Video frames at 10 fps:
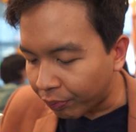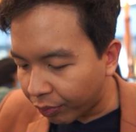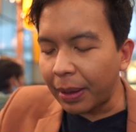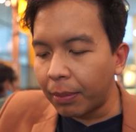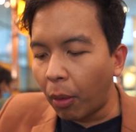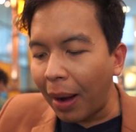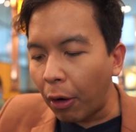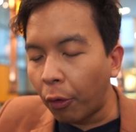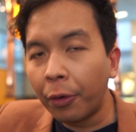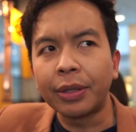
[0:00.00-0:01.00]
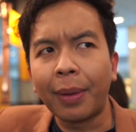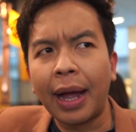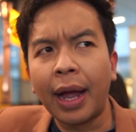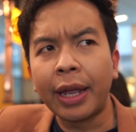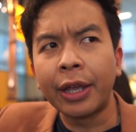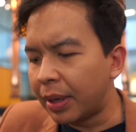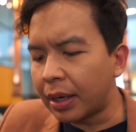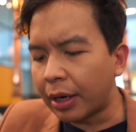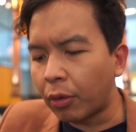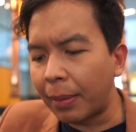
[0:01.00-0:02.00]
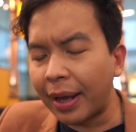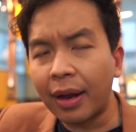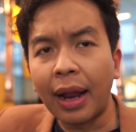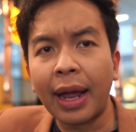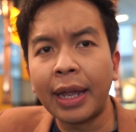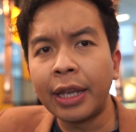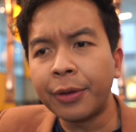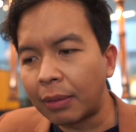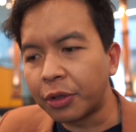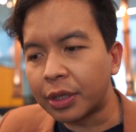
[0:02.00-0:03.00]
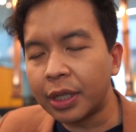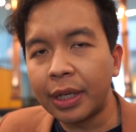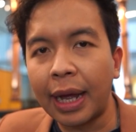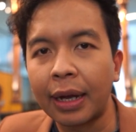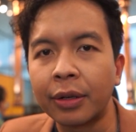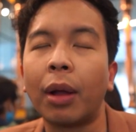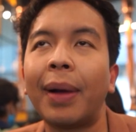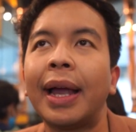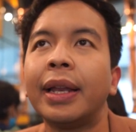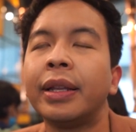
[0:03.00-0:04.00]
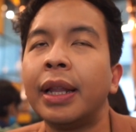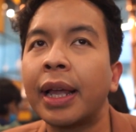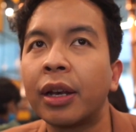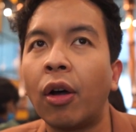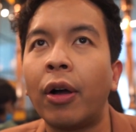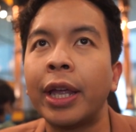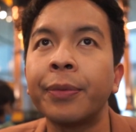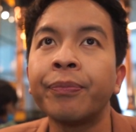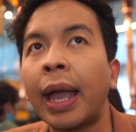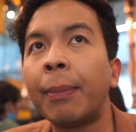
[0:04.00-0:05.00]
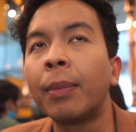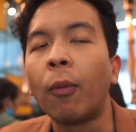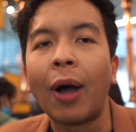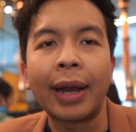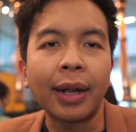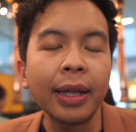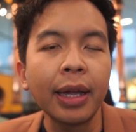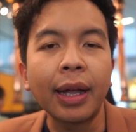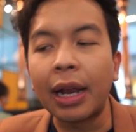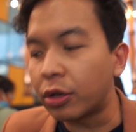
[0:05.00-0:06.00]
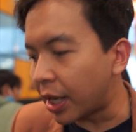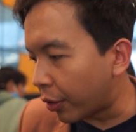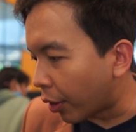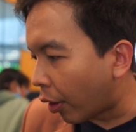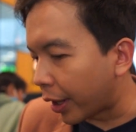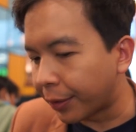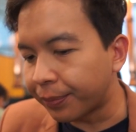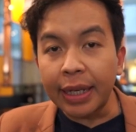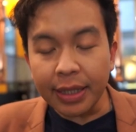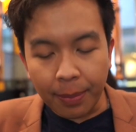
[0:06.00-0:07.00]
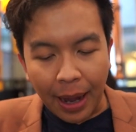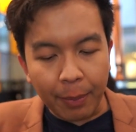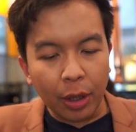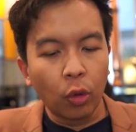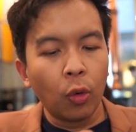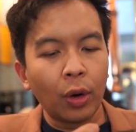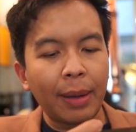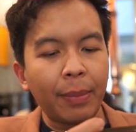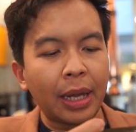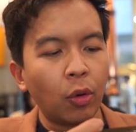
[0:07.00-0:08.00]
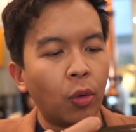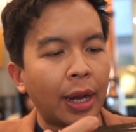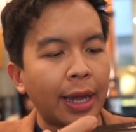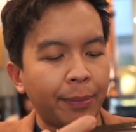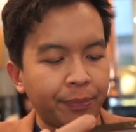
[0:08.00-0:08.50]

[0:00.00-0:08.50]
จะเป็นเบาๆสบายๆมีกลิ่นความคล้ายๆ ความสดชื่นทางผลไม้เล็กน้อย เค็มกับหวานใกล้เคียงกันรสชาติอ่อนทีนี้จะพามาดูเล่มเมนูนะค